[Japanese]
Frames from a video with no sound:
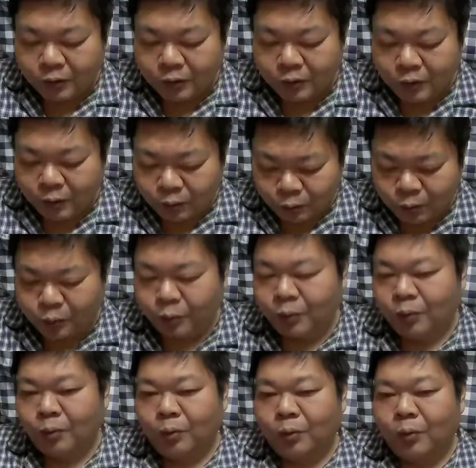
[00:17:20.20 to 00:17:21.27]
のいわゆる徴
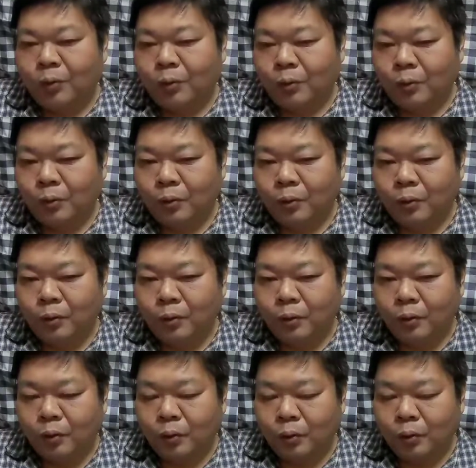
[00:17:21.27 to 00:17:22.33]
用工
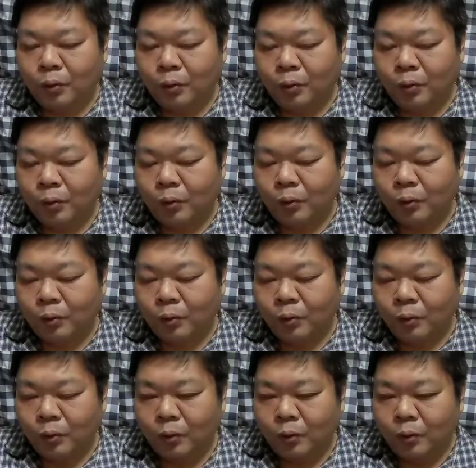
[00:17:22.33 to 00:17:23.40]
労働、
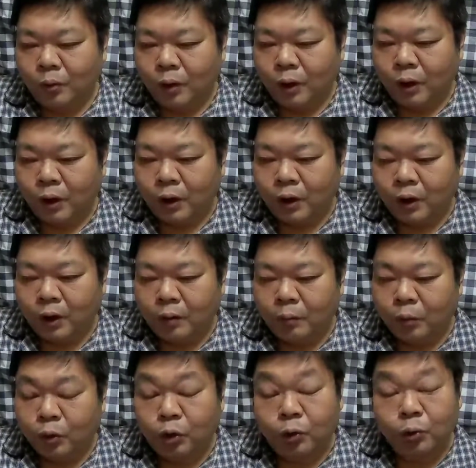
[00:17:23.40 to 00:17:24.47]

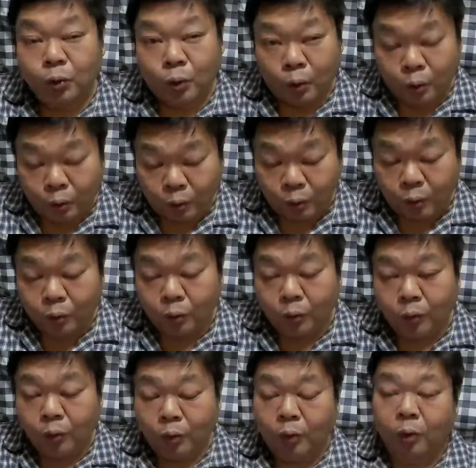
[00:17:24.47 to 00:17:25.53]
えー、募集校
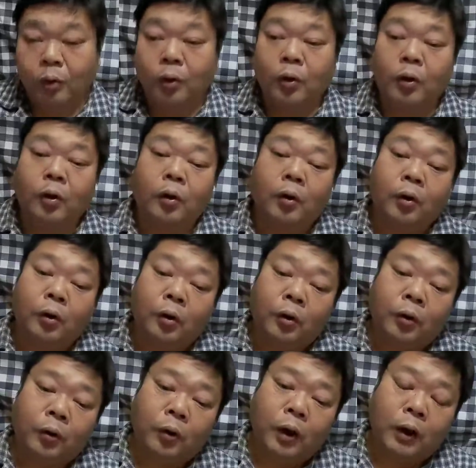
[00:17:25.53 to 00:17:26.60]
の
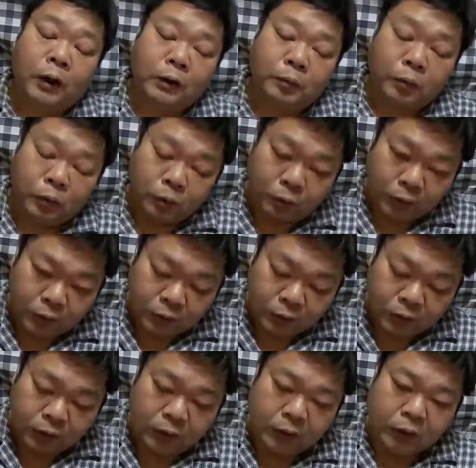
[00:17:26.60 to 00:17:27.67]
話もそうで
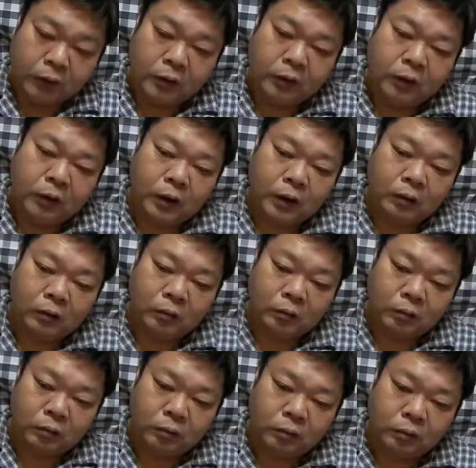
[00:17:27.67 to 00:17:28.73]
すし慰安
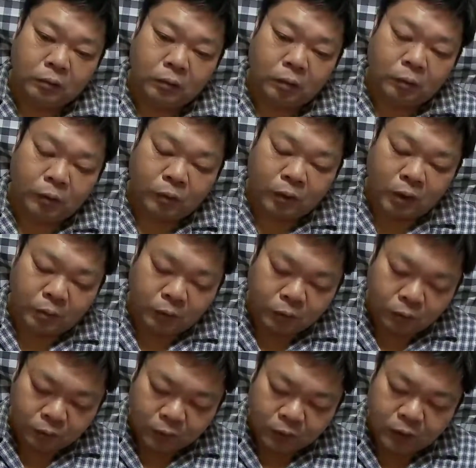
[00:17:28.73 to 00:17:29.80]
婦の問題も
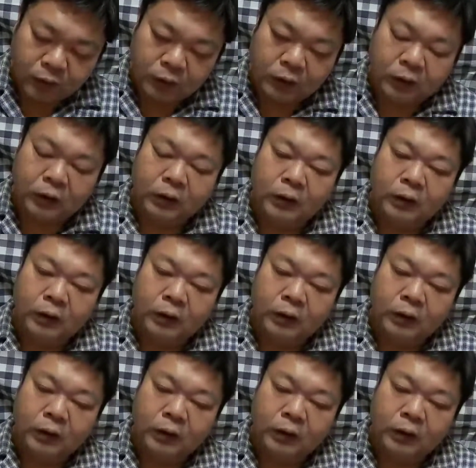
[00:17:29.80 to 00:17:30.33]
そうですし